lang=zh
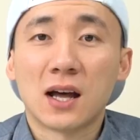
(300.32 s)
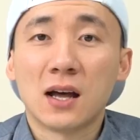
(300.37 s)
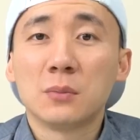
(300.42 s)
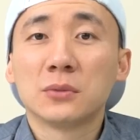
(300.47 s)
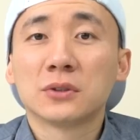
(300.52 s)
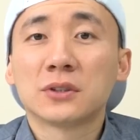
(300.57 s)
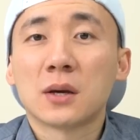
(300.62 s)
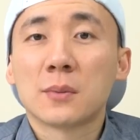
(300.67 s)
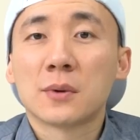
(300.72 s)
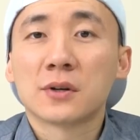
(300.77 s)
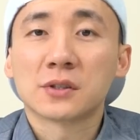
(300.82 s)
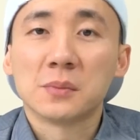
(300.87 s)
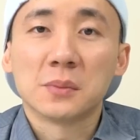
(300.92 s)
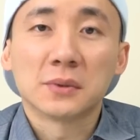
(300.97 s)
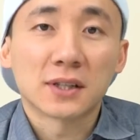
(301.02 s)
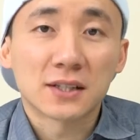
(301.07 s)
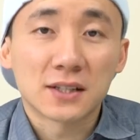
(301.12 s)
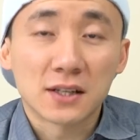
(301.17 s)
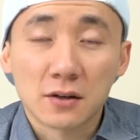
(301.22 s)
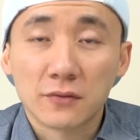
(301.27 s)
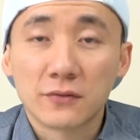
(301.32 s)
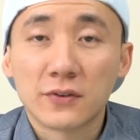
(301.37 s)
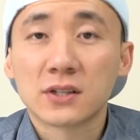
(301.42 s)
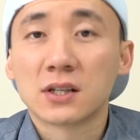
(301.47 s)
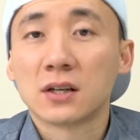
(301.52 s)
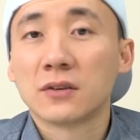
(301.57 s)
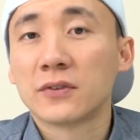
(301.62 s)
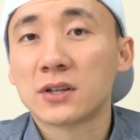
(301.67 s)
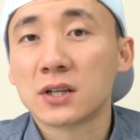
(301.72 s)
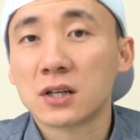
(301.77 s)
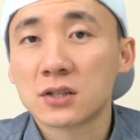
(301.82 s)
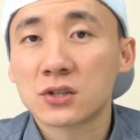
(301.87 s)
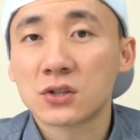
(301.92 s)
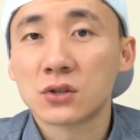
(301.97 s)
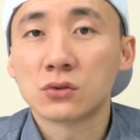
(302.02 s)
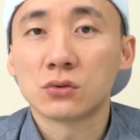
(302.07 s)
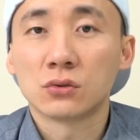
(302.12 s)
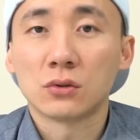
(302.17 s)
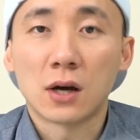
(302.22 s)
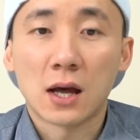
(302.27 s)
M 代表什么？大家也非常非常
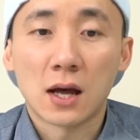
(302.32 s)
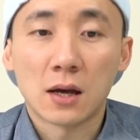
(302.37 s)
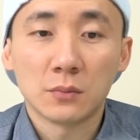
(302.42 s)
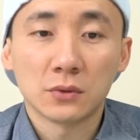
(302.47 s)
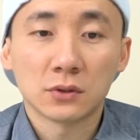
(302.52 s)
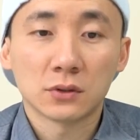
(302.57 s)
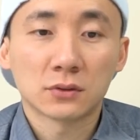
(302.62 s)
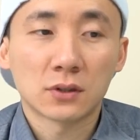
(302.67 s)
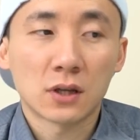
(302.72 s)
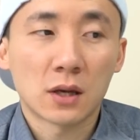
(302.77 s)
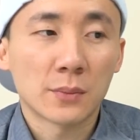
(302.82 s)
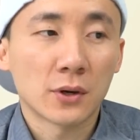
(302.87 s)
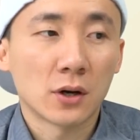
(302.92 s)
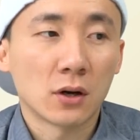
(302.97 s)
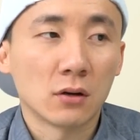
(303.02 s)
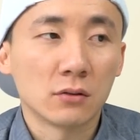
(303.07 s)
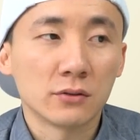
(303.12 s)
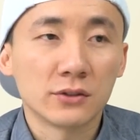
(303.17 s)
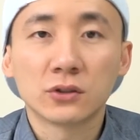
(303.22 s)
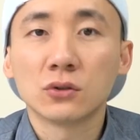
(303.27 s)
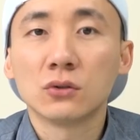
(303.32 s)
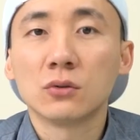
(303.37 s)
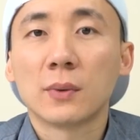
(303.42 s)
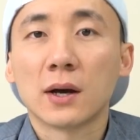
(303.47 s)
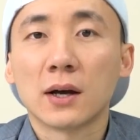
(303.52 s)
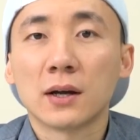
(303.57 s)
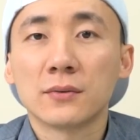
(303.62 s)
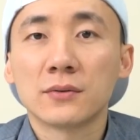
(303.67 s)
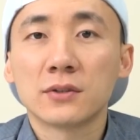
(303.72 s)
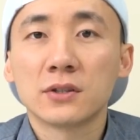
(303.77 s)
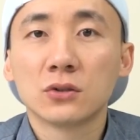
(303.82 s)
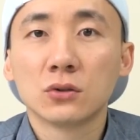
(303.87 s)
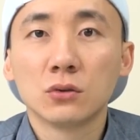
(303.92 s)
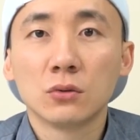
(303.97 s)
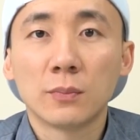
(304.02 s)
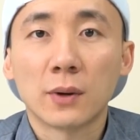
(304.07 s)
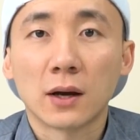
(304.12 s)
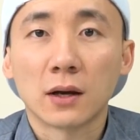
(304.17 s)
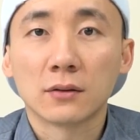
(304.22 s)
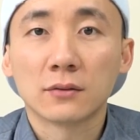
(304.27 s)
清楚，M 代表移动版。移
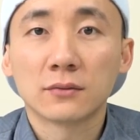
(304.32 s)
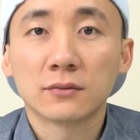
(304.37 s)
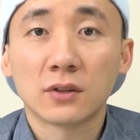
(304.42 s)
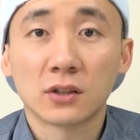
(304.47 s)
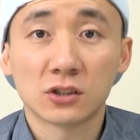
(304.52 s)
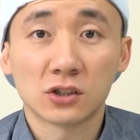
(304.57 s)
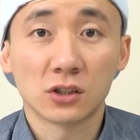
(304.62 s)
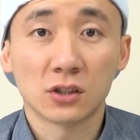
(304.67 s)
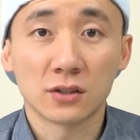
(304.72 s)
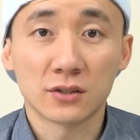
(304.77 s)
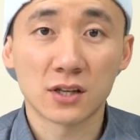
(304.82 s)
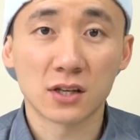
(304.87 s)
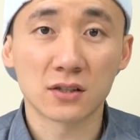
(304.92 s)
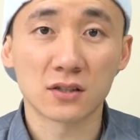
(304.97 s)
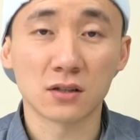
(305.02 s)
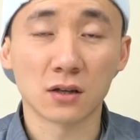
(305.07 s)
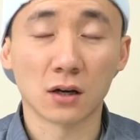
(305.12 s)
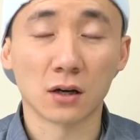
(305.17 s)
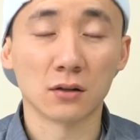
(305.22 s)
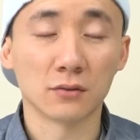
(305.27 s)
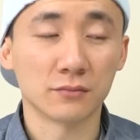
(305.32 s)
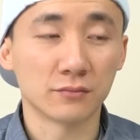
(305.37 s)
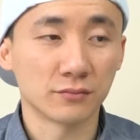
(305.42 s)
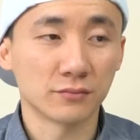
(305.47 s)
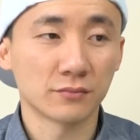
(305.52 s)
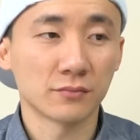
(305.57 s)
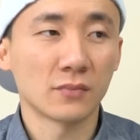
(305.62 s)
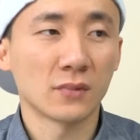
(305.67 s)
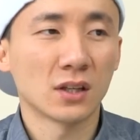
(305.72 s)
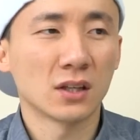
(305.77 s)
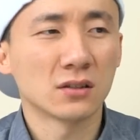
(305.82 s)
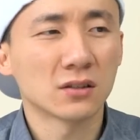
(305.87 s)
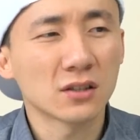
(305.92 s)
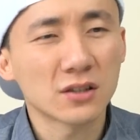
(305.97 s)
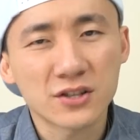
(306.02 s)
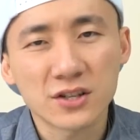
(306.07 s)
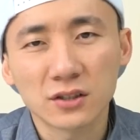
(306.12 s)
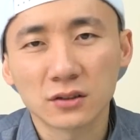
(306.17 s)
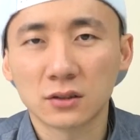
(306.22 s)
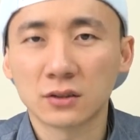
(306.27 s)
动版在这里切记啊，这个
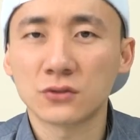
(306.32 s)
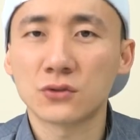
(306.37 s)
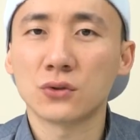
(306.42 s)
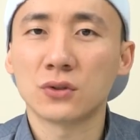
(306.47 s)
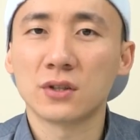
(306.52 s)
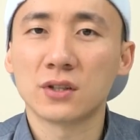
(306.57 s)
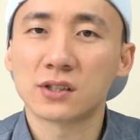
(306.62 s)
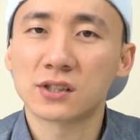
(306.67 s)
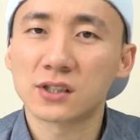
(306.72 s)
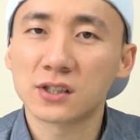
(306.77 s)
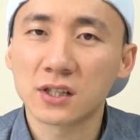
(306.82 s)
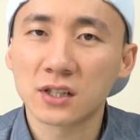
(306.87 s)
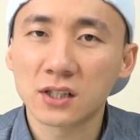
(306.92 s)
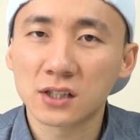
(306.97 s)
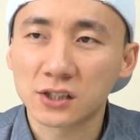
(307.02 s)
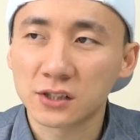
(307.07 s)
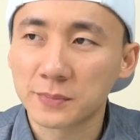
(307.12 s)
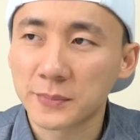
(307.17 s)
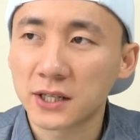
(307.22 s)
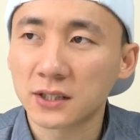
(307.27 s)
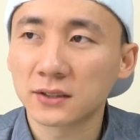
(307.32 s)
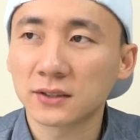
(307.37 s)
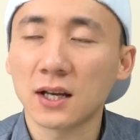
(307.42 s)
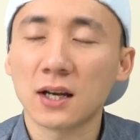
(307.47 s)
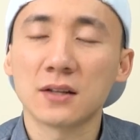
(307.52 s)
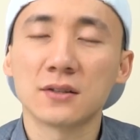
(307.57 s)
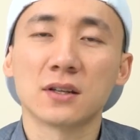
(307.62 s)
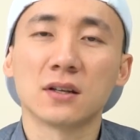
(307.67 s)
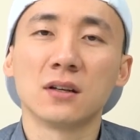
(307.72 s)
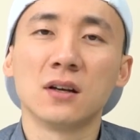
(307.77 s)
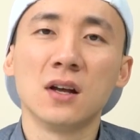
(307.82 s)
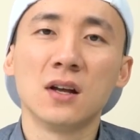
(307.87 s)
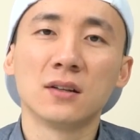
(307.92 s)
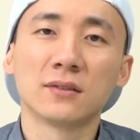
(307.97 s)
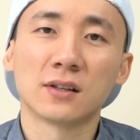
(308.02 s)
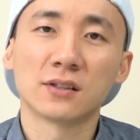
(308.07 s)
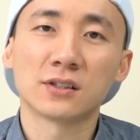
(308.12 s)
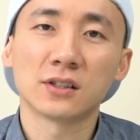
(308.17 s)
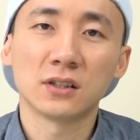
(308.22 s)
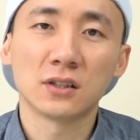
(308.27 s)
性能具体是一个什么样的概念，
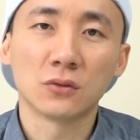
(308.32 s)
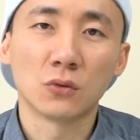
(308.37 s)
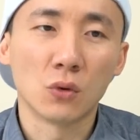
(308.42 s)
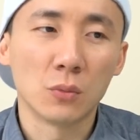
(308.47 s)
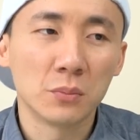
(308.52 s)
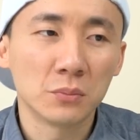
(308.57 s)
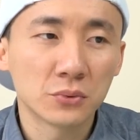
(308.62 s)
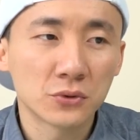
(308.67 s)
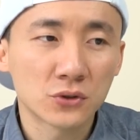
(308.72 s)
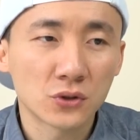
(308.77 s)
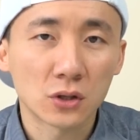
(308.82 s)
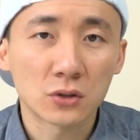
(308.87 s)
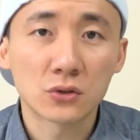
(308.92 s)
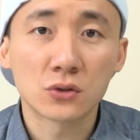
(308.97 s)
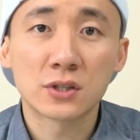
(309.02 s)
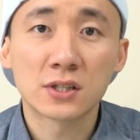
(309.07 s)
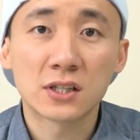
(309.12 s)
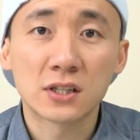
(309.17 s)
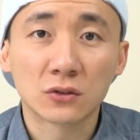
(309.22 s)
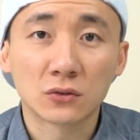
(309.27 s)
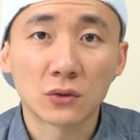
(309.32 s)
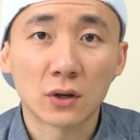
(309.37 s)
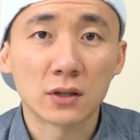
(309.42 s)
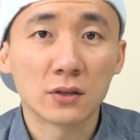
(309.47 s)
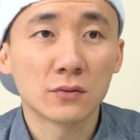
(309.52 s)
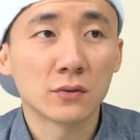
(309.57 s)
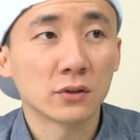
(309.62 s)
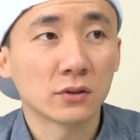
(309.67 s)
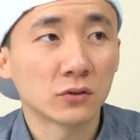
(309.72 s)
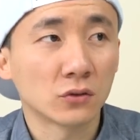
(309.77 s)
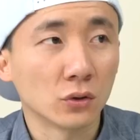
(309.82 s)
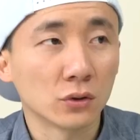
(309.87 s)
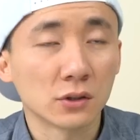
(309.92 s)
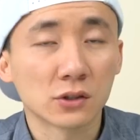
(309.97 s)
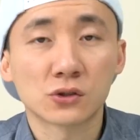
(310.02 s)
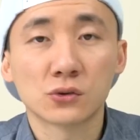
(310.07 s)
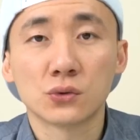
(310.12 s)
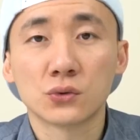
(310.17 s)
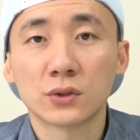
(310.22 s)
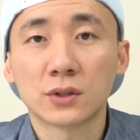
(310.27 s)
在这里我们不需要去细算，因为所有的
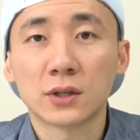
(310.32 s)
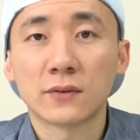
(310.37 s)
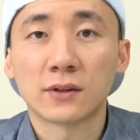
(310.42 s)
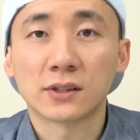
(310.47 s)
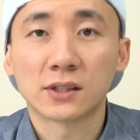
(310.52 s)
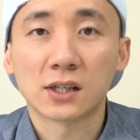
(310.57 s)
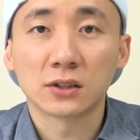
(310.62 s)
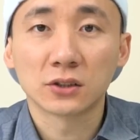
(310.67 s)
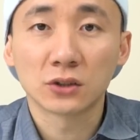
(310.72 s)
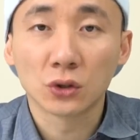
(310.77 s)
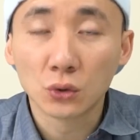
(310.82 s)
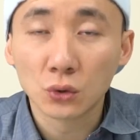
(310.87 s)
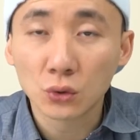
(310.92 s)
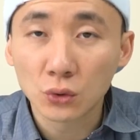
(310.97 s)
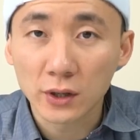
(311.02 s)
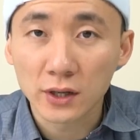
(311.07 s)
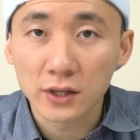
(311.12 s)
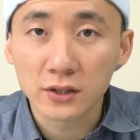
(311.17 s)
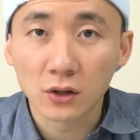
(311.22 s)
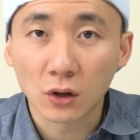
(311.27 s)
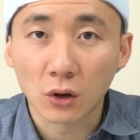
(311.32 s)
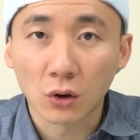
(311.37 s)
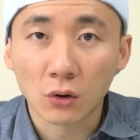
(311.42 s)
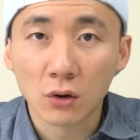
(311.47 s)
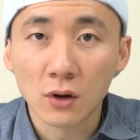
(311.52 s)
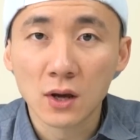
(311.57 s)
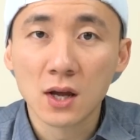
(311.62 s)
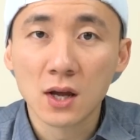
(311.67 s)
数据在网站上都会有。